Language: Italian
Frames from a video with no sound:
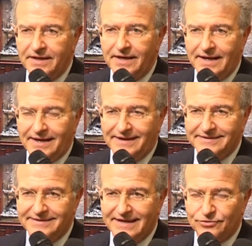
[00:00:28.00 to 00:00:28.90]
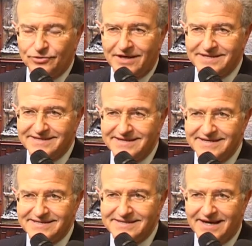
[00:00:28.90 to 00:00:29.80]
il candidato della
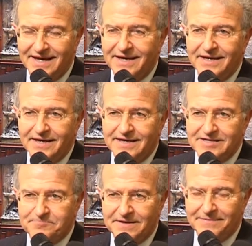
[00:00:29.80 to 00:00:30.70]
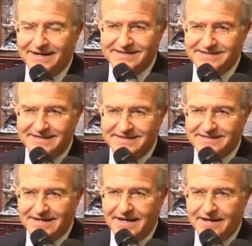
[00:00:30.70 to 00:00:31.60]
sinistra esprime la
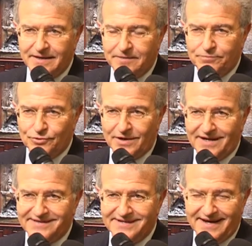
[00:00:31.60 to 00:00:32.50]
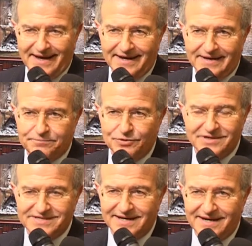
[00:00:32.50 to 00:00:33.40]
sinistra più radicale e più
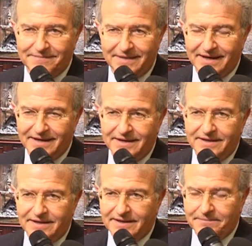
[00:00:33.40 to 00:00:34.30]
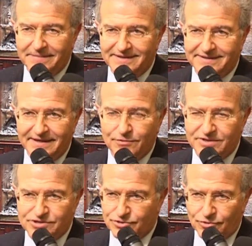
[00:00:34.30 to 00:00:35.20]
estrema che mette in
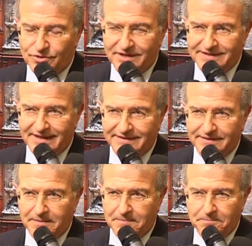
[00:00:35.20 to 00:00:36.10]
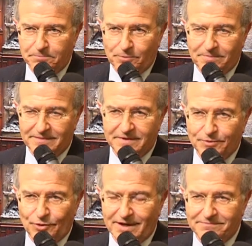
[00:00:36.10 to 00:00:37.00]
questione tanti problemi
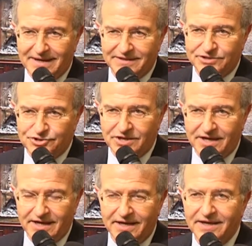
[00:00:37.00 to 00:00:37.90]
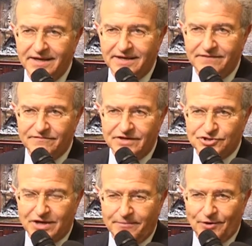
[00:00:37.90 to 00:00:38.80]
programmatici che
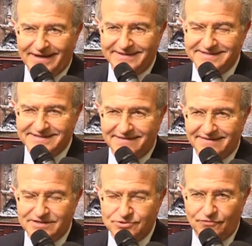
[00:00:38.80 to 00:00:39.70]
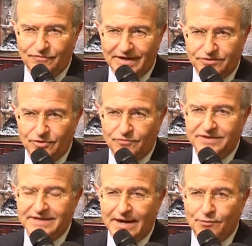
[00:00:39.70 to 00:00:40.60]
invece la Moratti stava risolvendo e
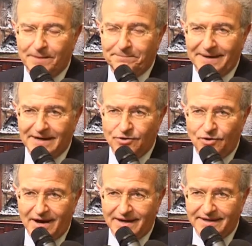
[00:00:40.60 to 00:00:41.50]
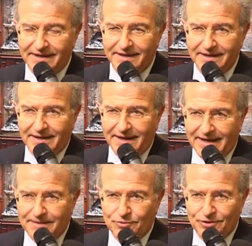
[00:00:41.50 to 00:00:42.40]
quindi è un appello anche
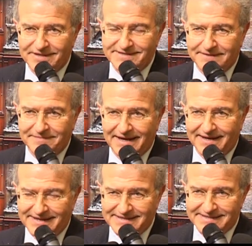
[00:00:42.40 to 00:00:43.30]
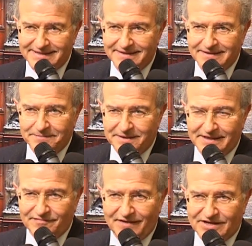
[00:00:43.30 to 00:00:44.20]
alla borghesia milanese
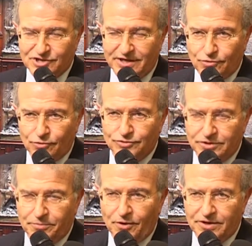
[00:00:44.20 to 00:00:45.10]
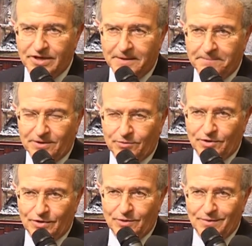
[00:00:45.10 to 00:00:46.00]
perché faccia i conti poi per
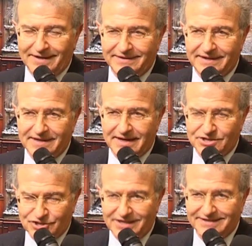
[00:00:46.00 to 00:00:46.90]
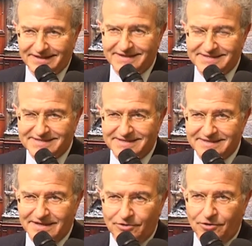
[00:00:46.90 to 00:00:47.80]
quello che riguarda la scelta del
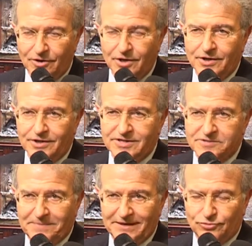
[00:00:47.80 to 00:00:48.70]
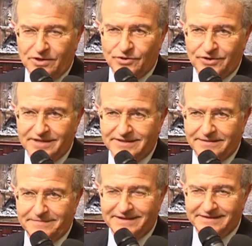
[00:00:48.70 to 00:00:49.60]
sindaco rispetto agli
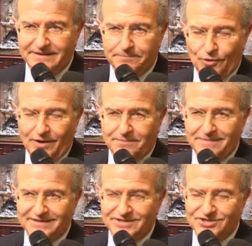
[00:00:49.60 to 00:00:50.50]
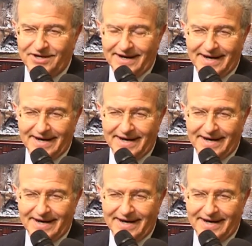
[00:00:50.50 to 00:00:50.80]
orientamenti programmatici